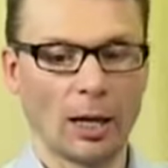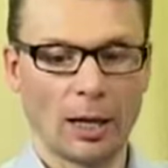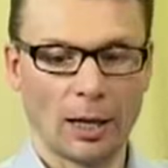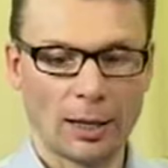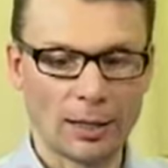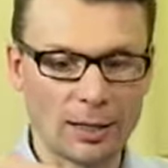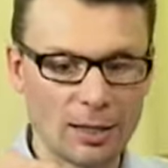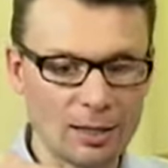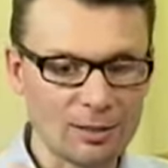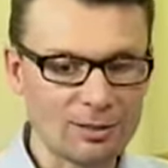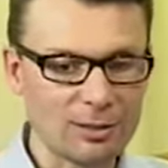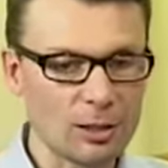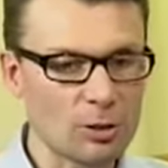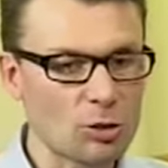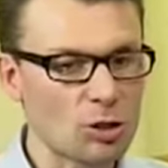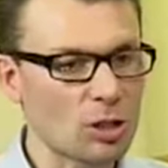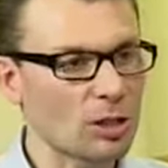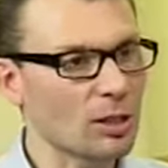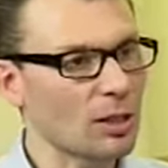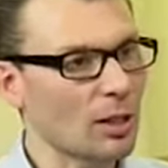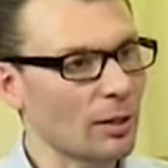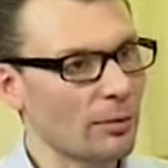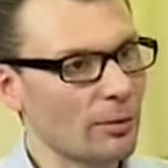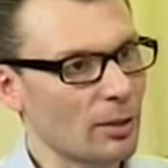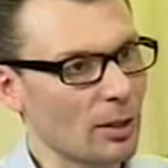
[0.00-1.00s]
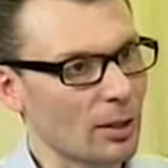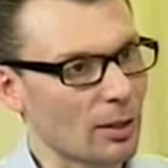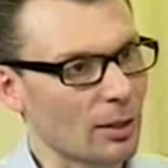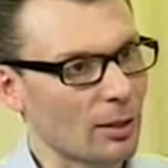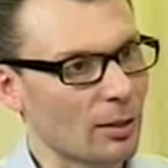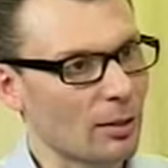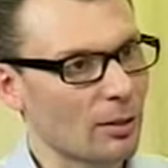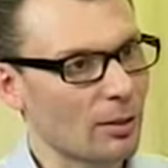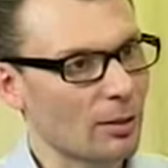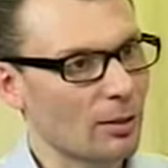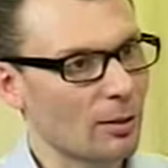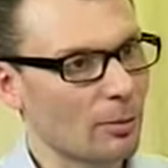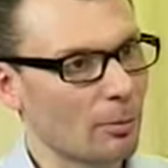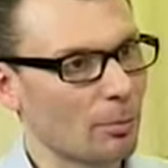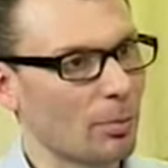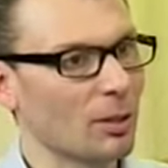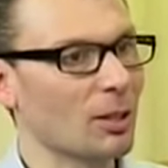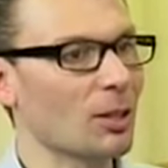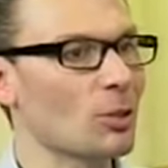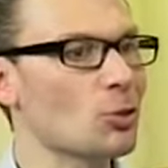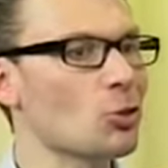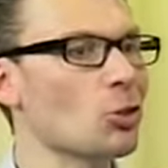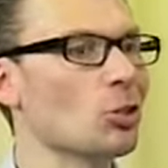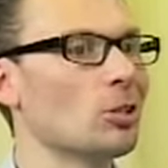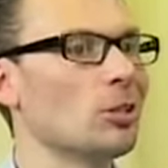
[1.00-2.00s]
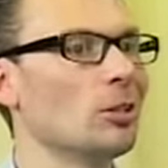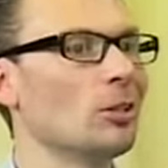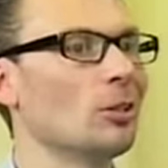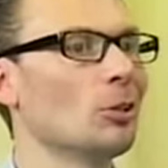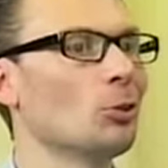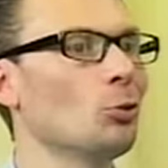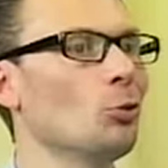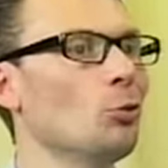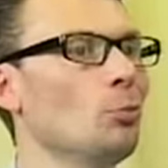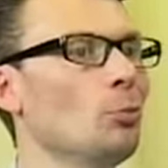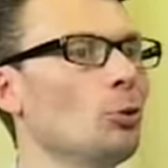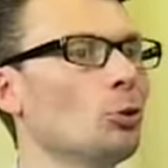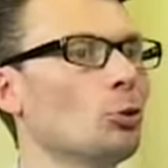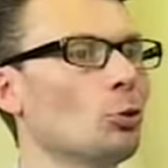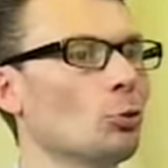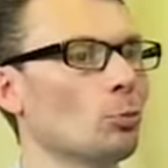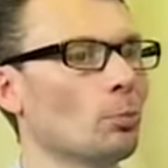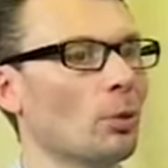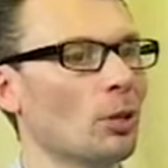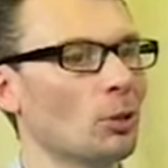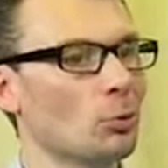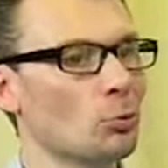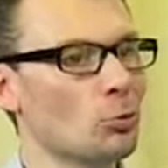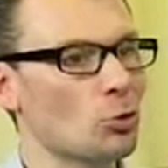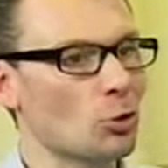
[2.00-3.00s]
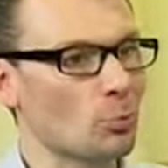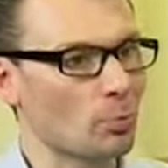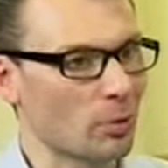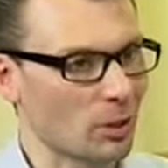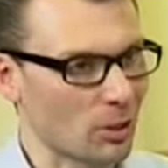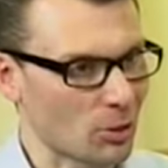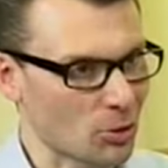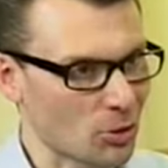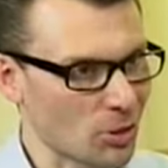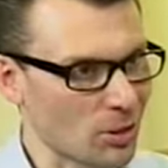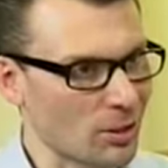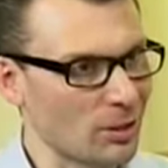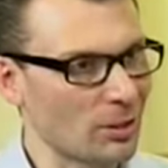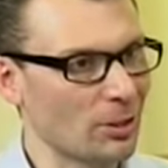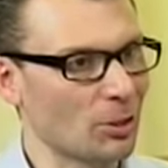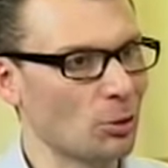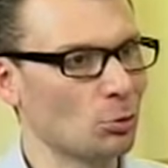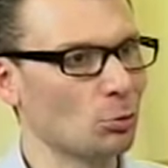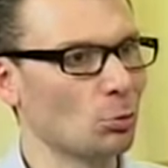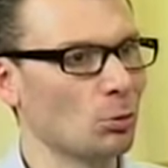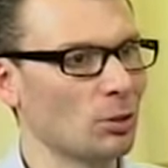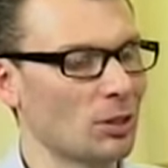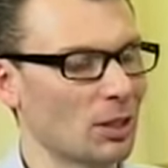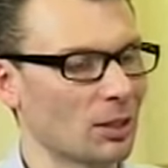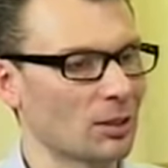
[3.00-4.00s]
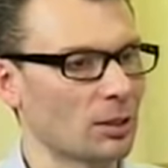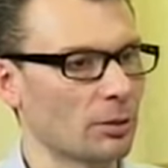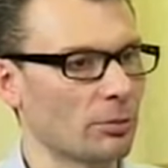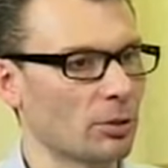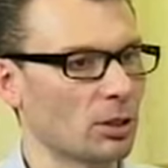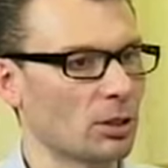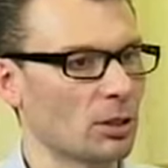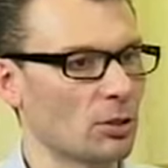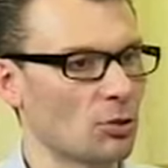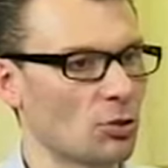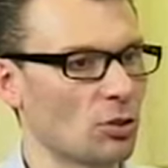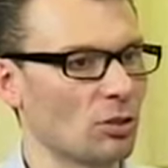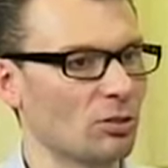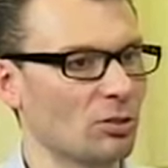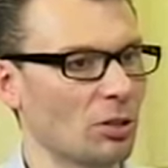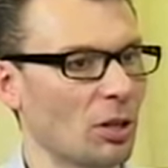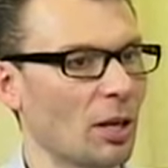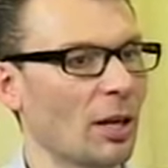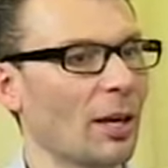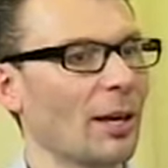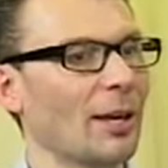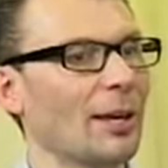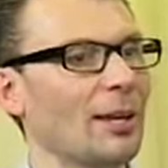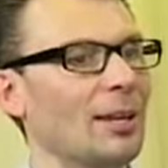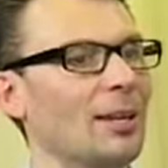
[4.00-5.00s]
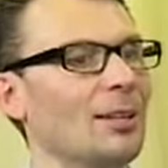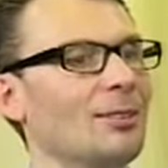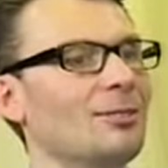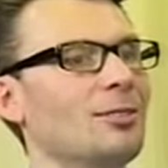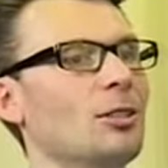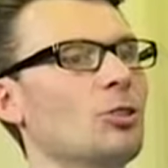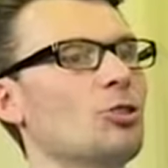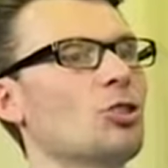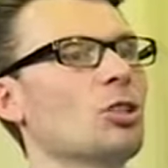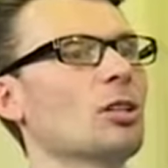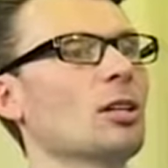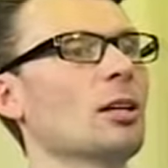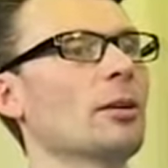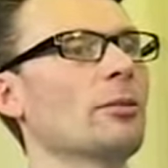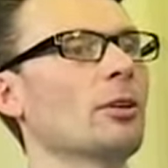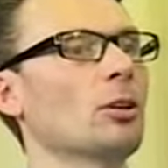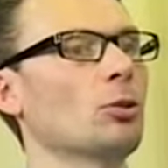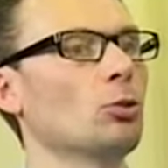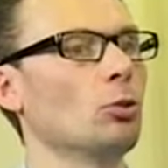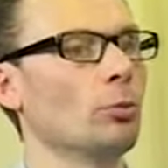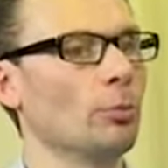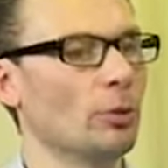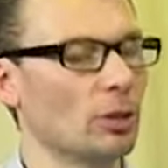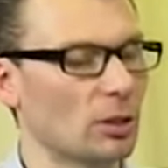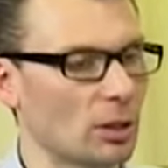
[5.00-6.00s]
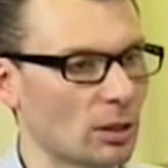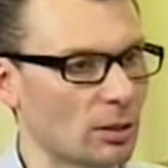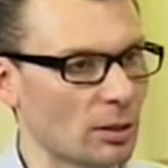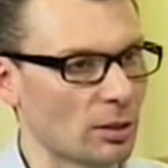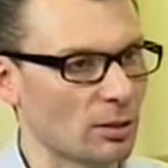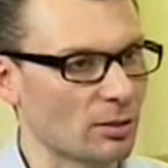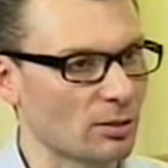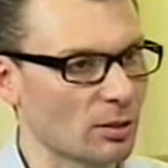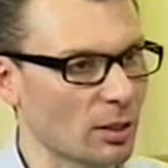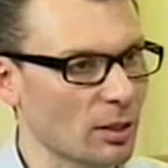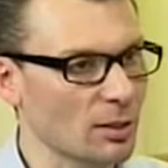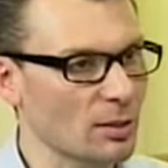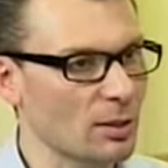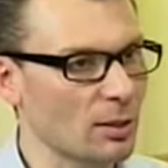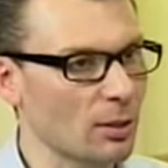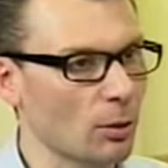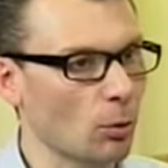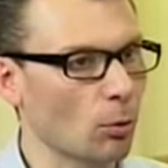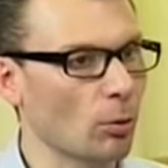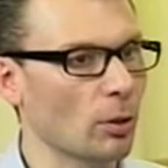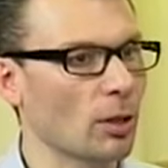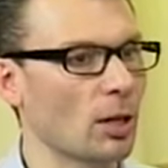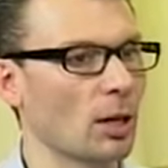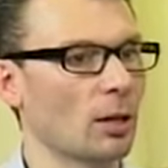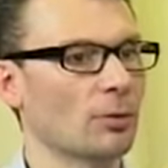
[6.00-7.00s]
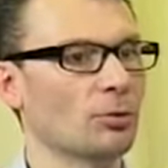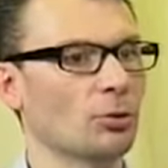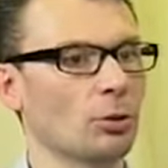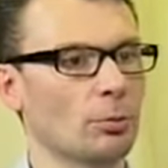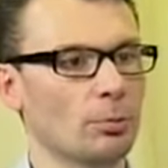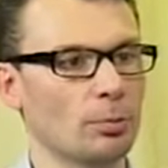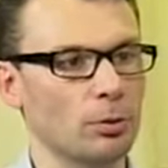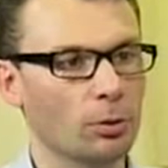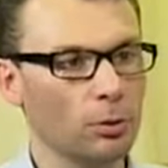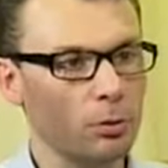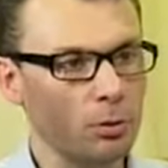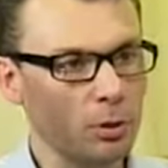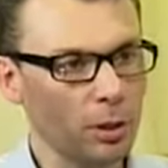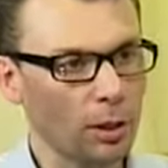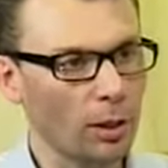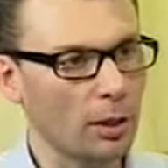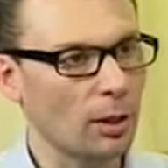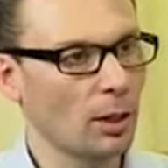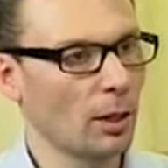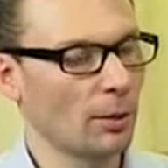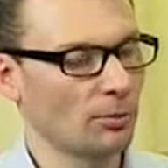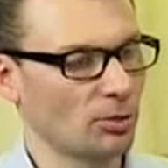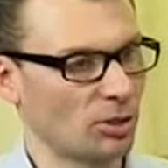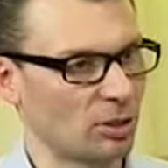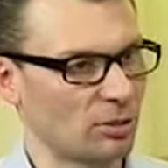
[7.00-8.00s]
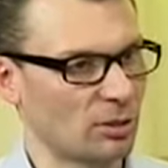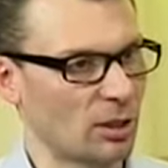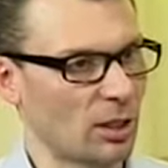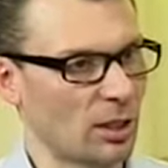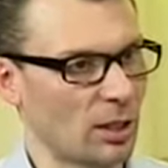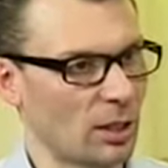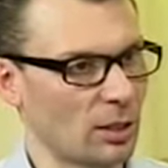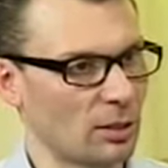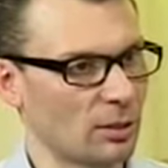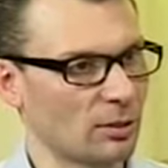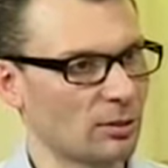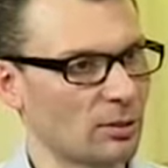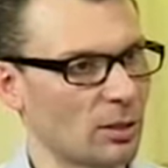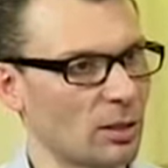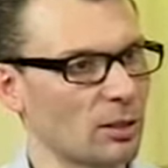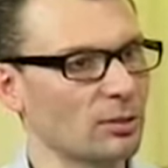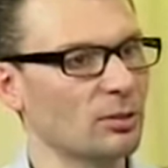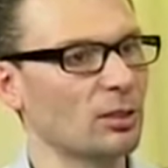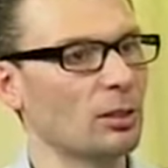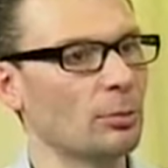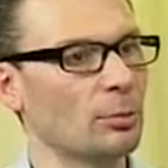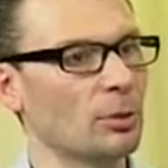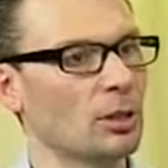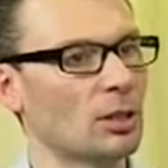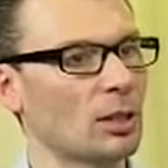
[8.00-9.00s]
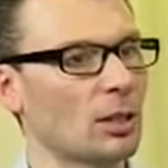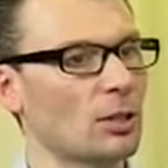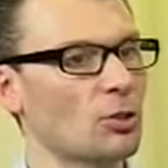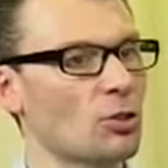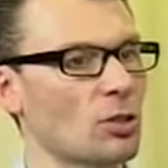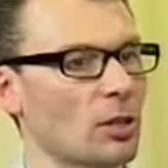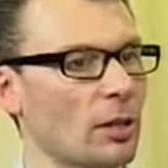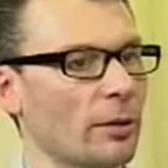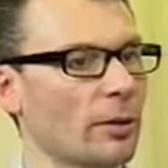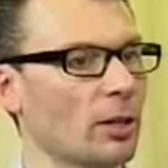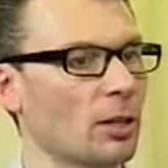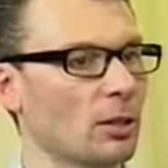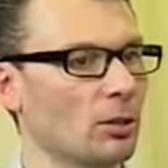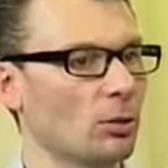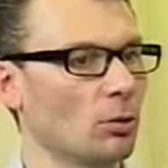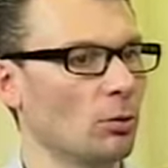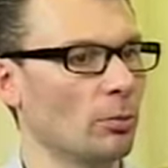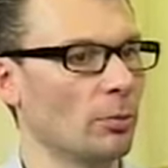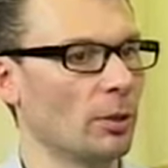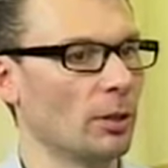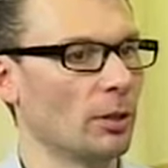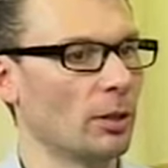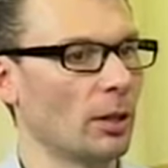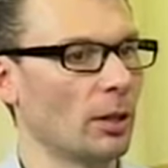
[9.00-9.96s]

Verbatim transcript: Если человек положительно думает, он получит положительные результаты в этой жизни. Если человек думает отрицательно, ой, как все плохо, в состоянии стресса именно так человек и думает.